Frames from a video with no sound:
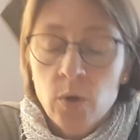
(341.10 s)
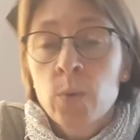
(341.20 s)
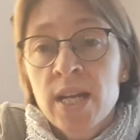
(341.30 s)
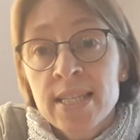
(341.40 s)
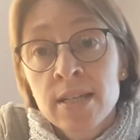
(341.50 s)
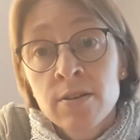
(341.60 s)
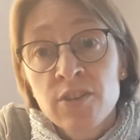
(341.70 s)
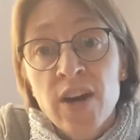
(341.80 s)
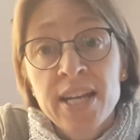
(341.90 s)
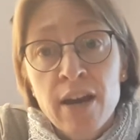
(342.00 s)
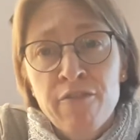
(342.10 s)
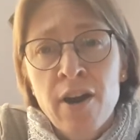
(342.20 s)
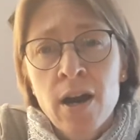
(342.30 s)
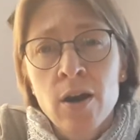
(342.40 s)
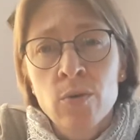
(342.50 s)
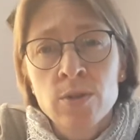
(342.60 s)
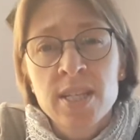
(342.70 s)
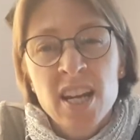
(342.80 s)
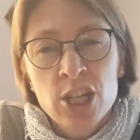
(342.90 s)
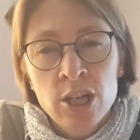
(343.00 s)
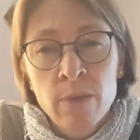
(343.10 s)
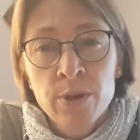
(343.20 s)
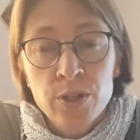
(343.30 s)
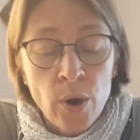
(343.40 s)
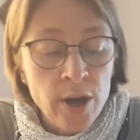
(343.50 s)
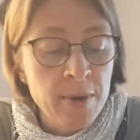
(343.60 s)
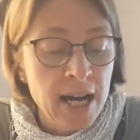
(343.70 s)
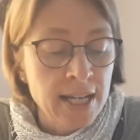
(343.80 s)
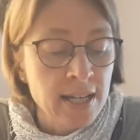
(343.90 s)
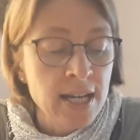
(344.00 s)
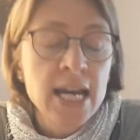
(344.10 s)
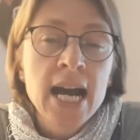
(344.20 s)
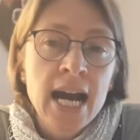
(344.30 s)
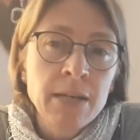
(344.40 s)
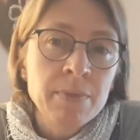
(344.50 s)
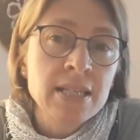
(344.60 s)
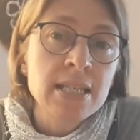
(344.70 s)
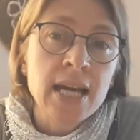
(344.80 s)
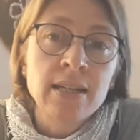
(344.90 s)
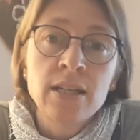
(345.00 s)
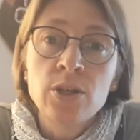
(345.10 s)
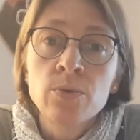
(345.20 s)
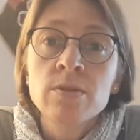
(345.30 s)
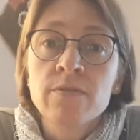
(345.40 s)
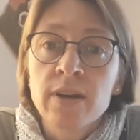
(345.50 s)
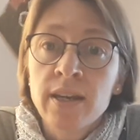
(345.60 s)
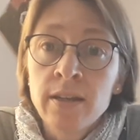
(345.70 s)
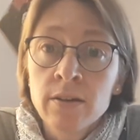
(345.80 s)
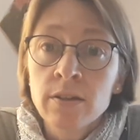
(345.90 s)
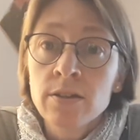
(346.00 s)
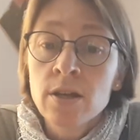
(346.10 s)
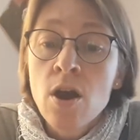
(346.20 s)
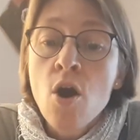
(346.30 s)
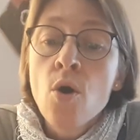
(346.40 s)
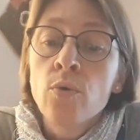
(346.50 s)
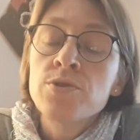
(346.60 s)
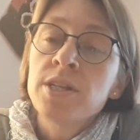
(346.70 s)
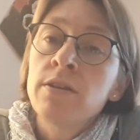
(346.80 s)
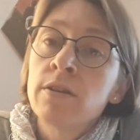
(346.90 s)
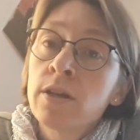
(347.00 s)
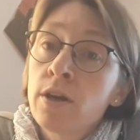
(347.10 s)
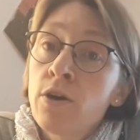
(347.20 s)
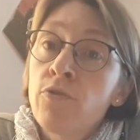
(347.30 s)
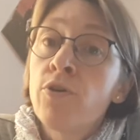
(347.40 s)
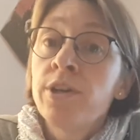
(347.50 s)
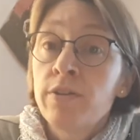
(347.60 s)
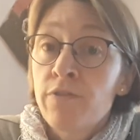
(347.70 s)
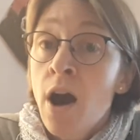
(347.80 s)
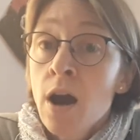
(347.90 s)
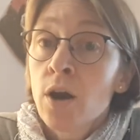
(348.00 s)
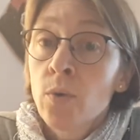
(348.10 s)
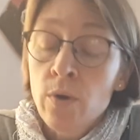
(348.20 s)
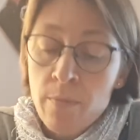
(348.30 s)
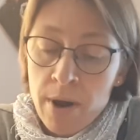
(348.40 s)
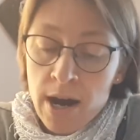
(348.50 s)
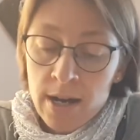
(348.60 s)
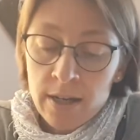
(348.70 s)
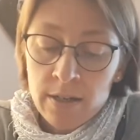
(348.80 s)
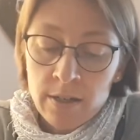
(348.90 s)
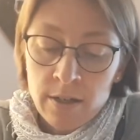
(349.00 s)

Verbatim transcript: Und als irgendwann der Pharao sehr schlimme Träume hatte, hat man sich an den Josef erinnert und ihn vor den Pharao gebracht.